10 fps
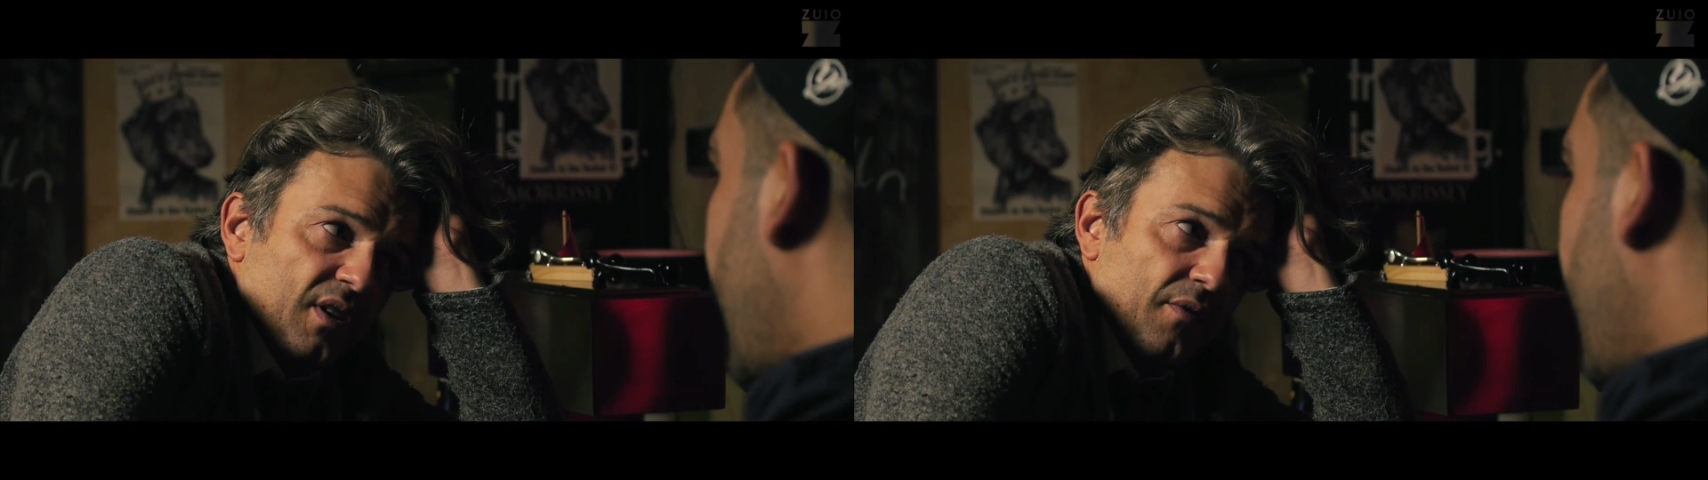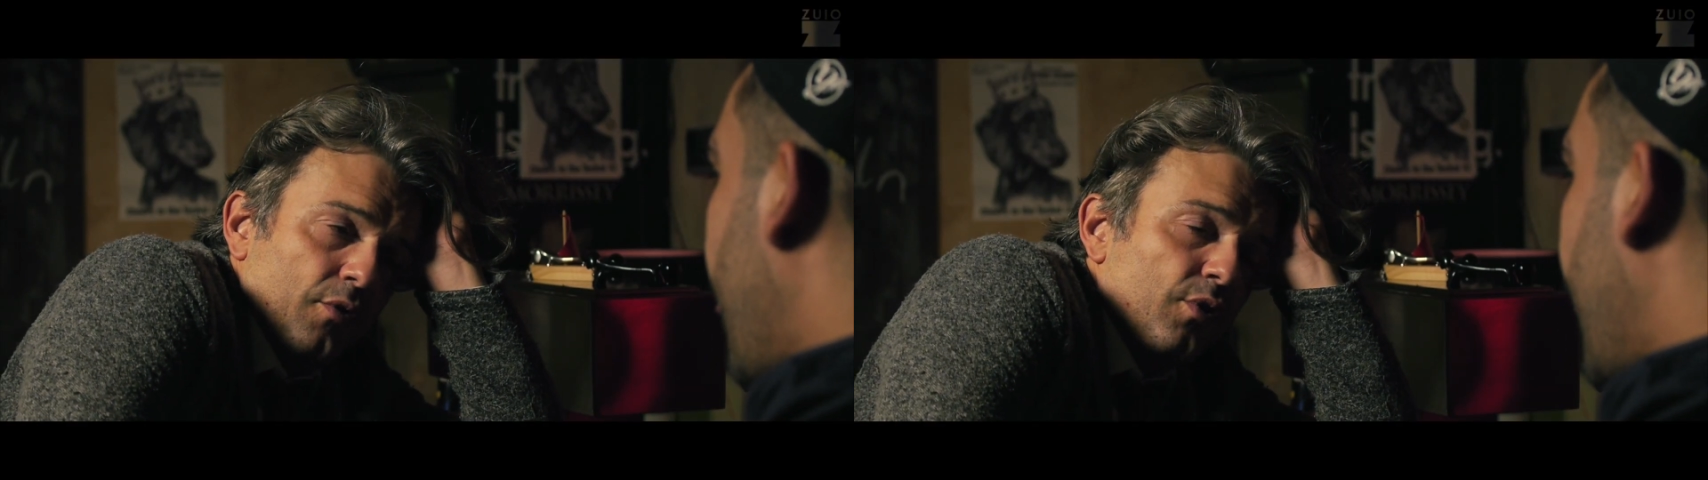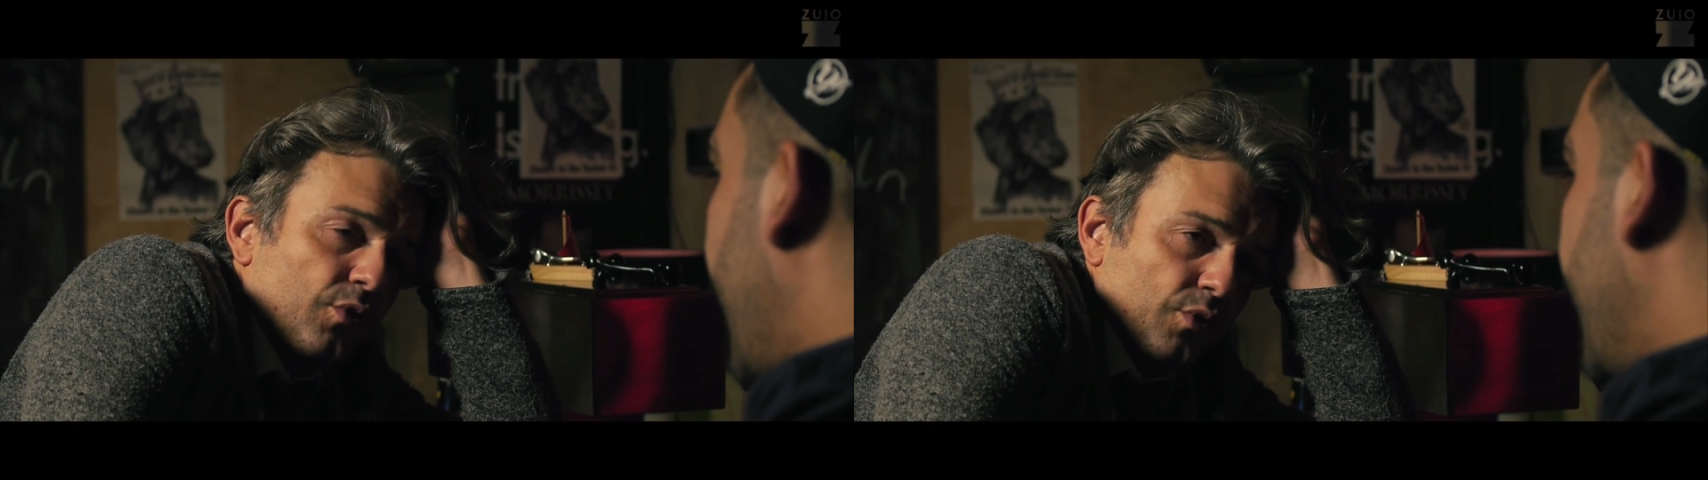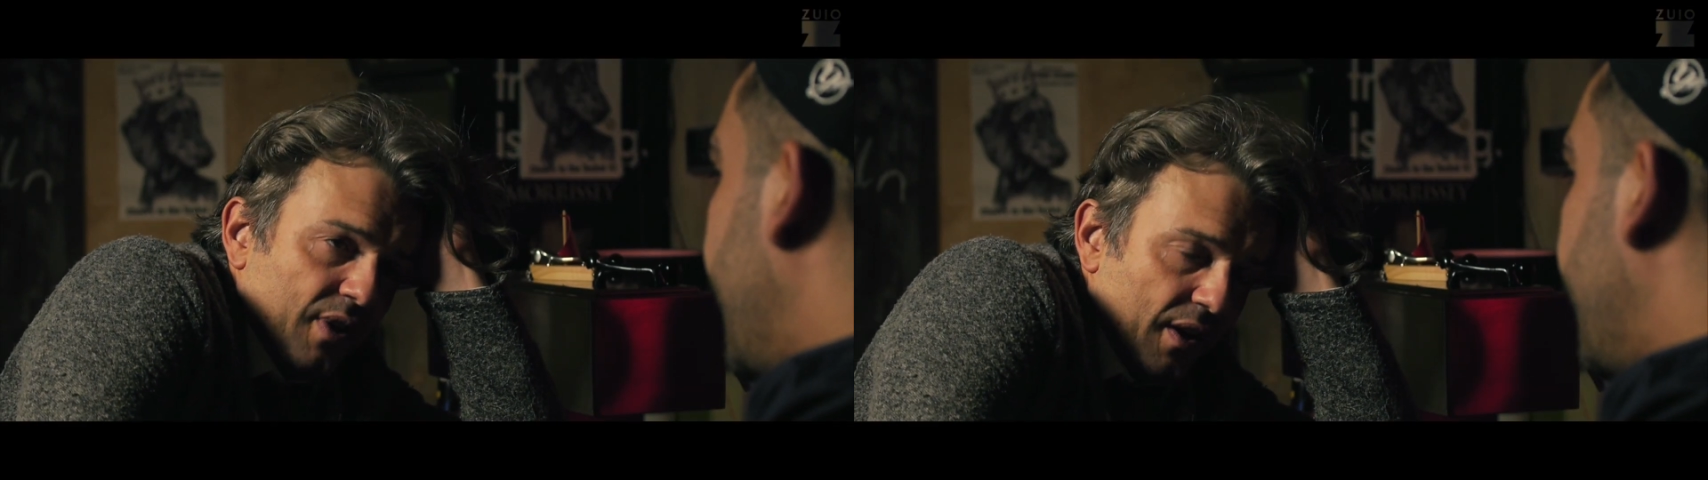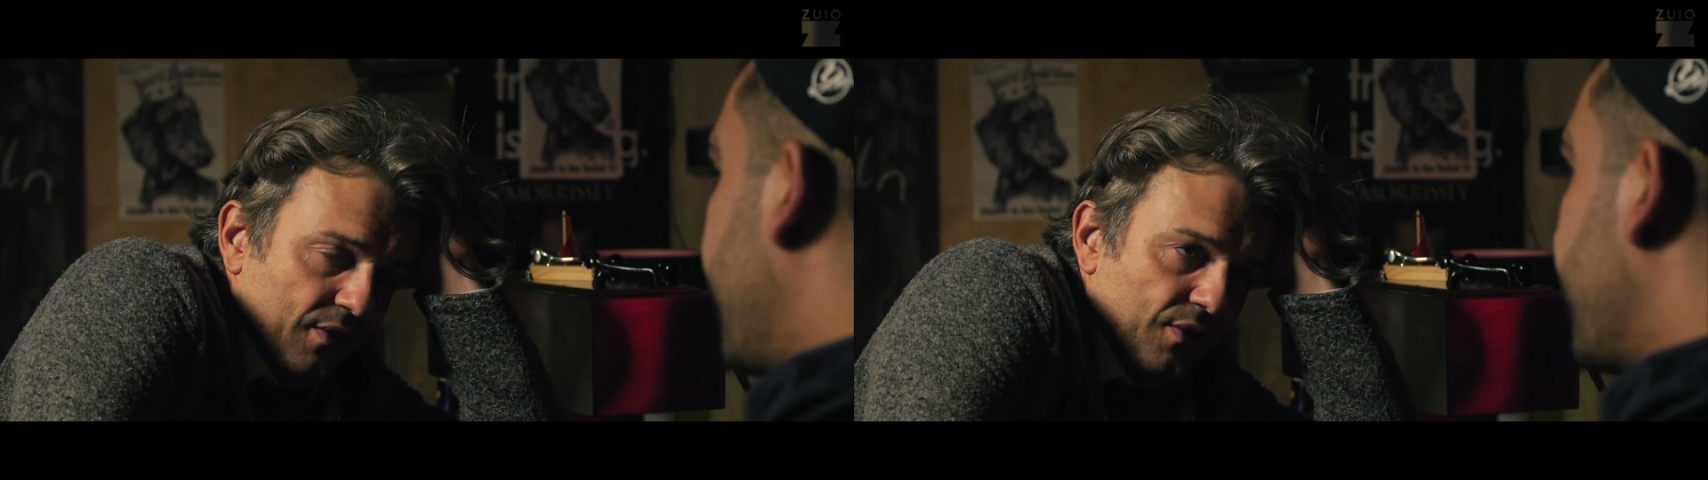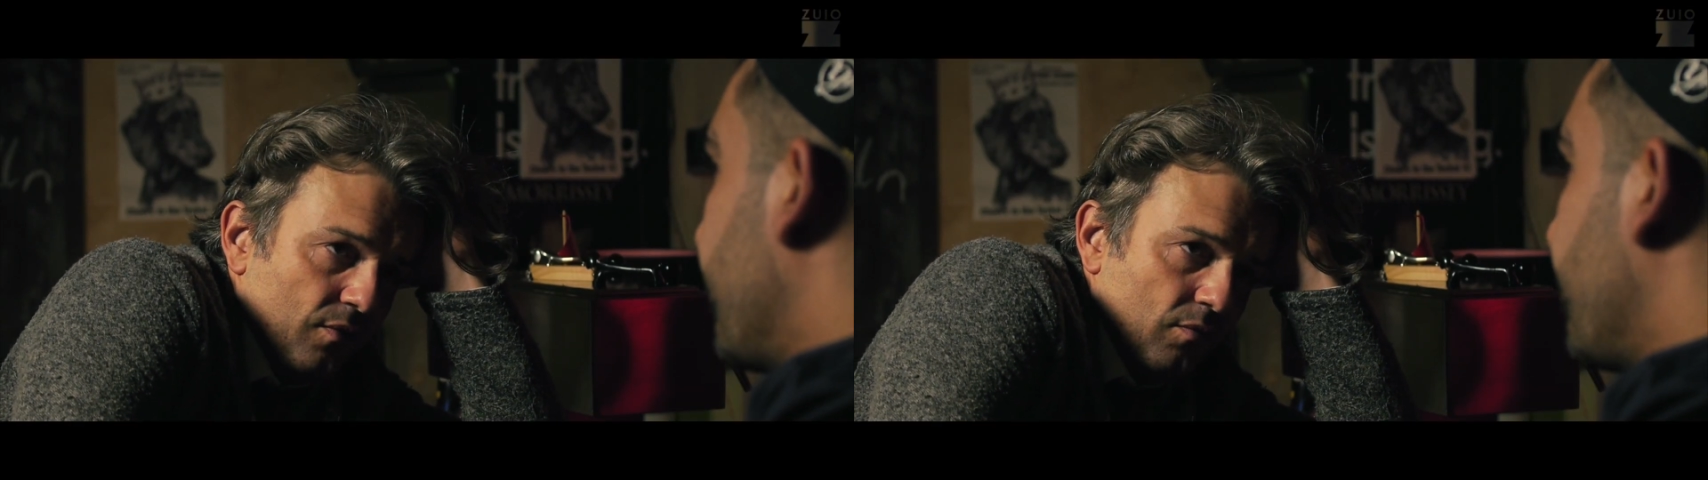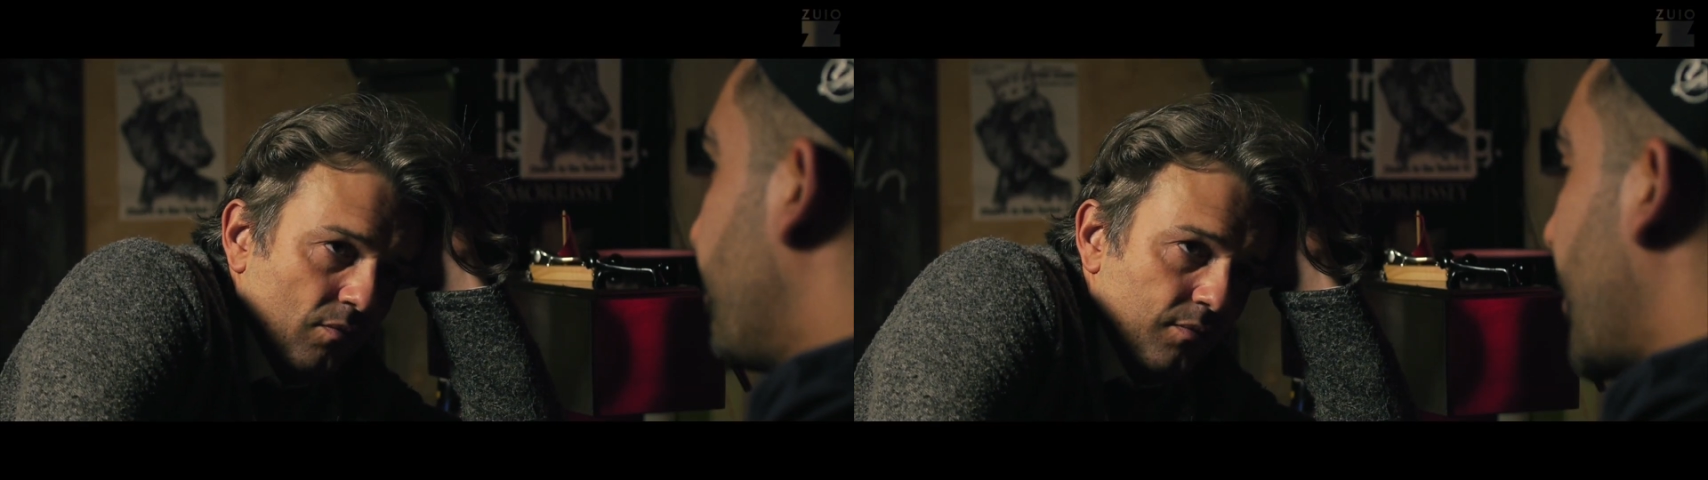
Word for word: dir würdest du tanzen?